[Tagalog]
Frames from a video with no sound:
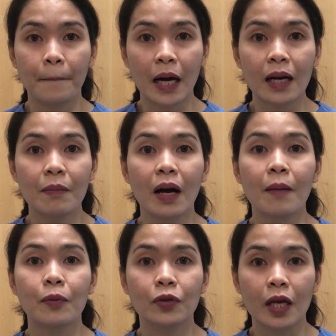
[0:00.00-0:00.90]
para
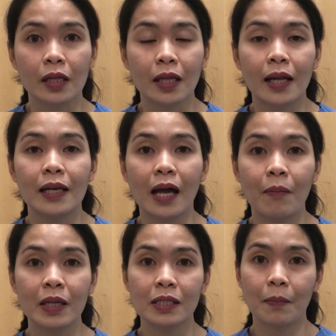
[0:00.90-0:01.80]
makaprotekta
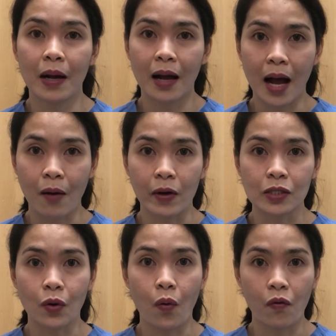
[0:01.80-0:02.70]
laban sa pagkahawa
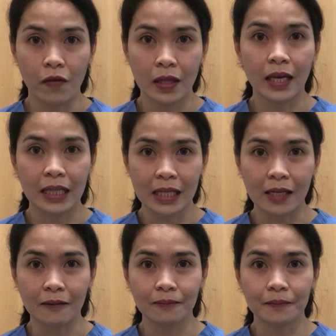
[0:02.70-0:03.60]
sa
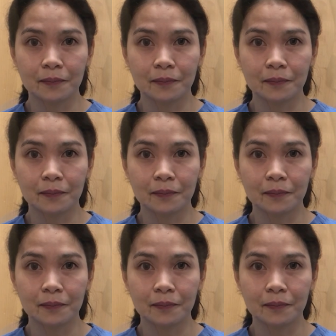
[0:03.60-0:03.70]
COVID-19.